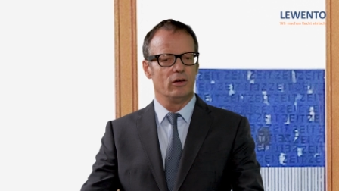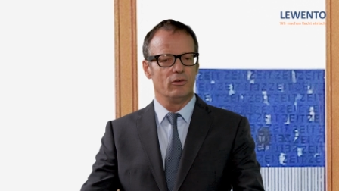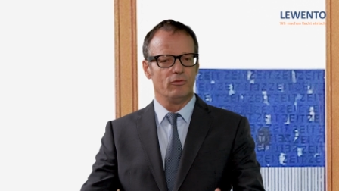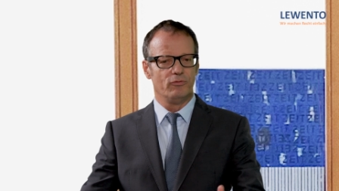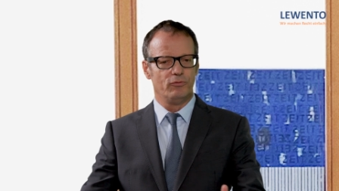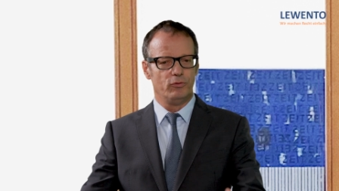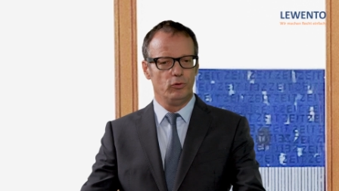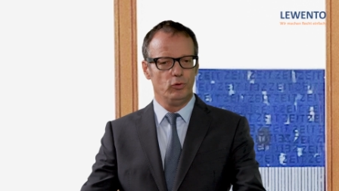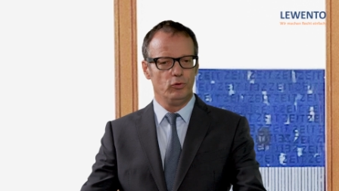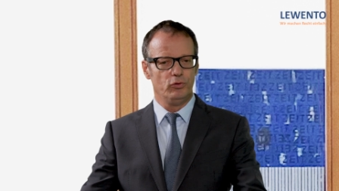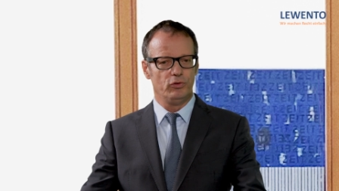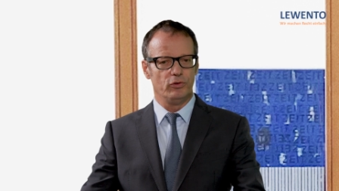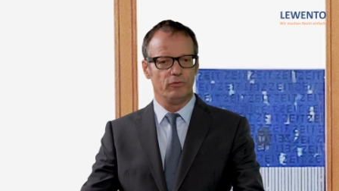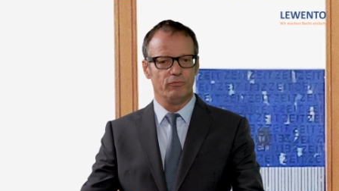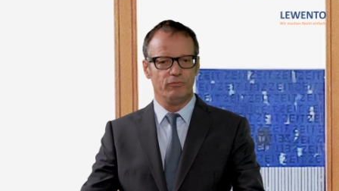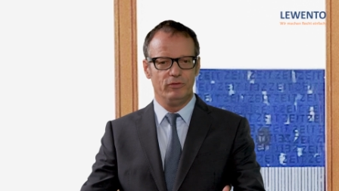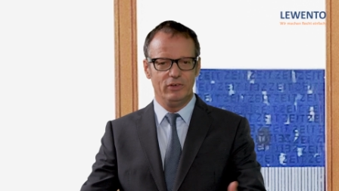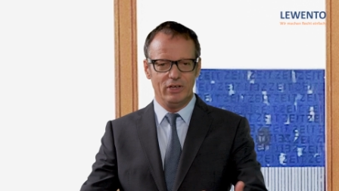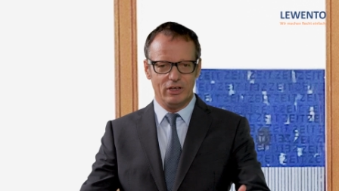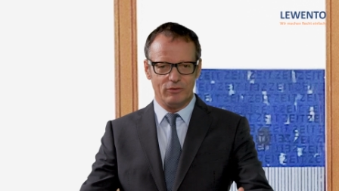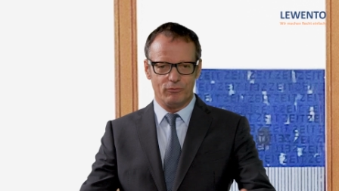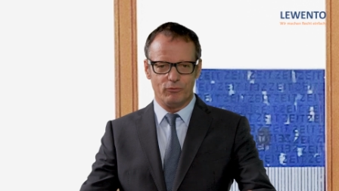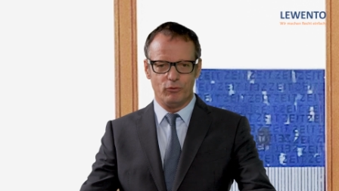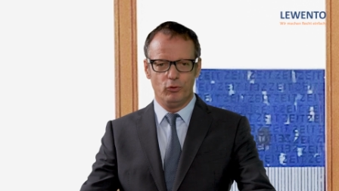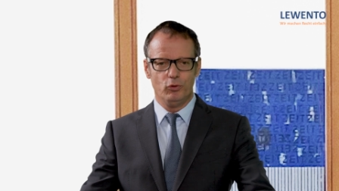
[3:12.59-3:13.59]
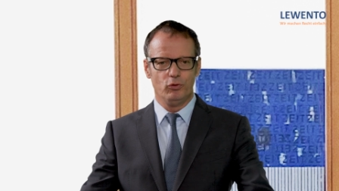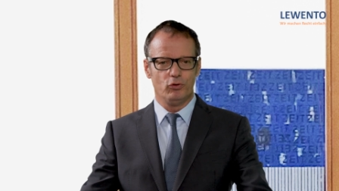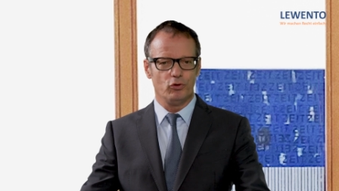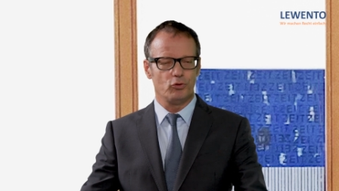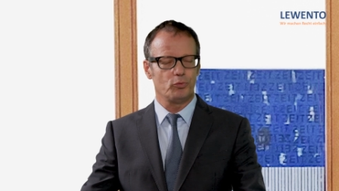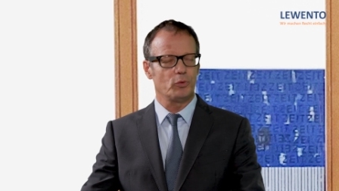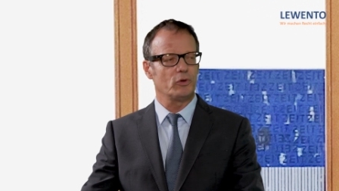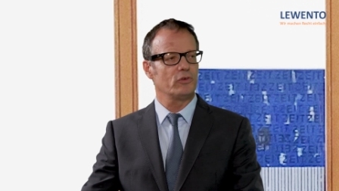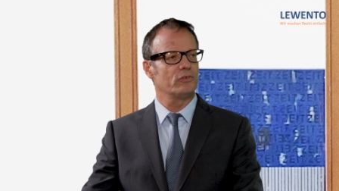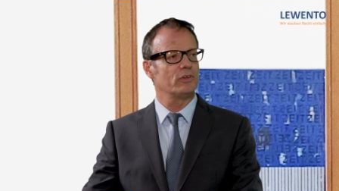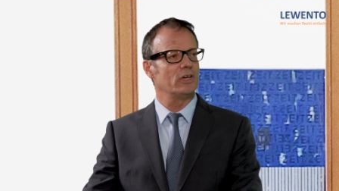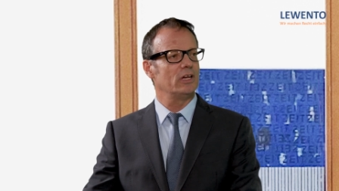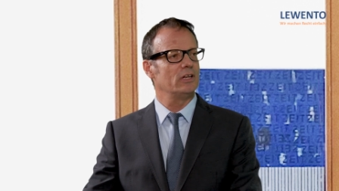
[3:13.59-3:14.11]
physisch, wie physisch
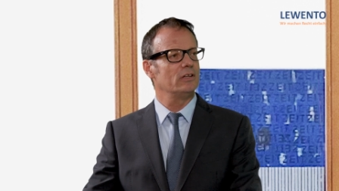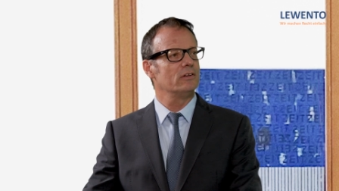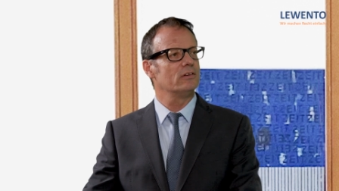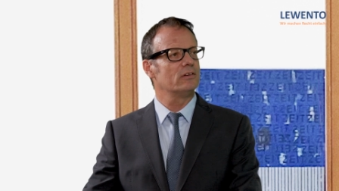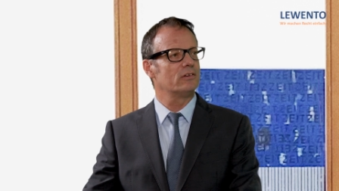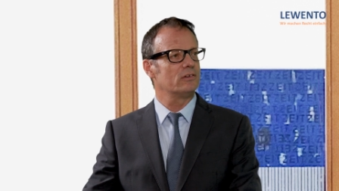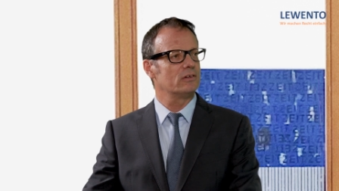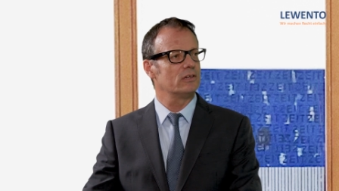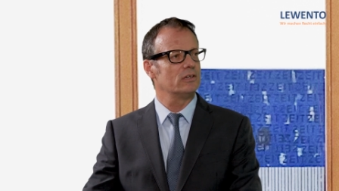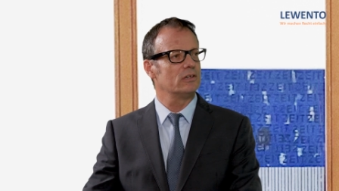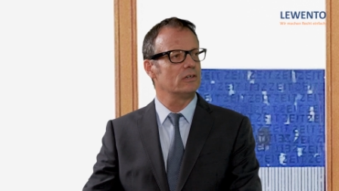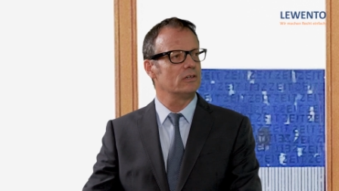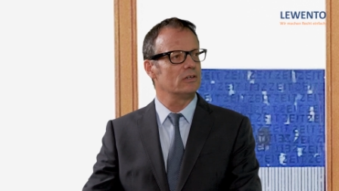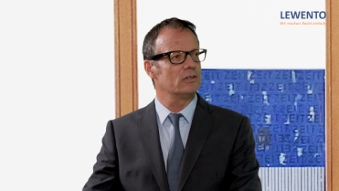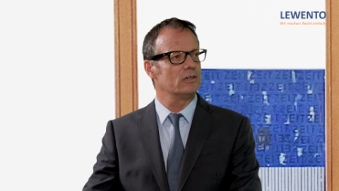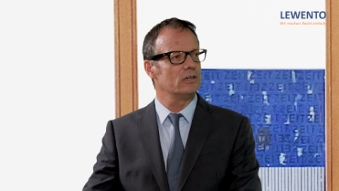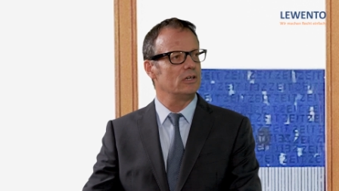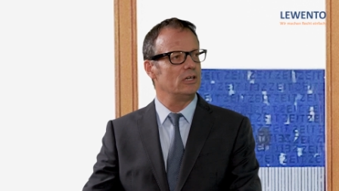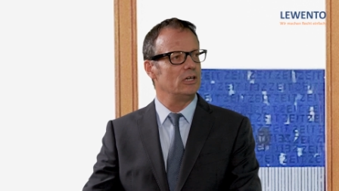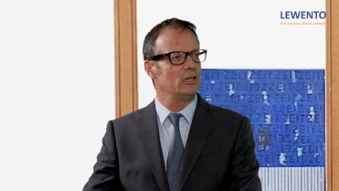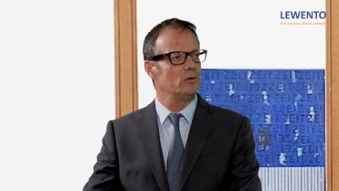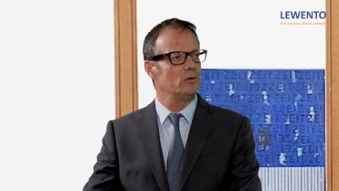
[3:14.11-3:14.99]
präsent äh,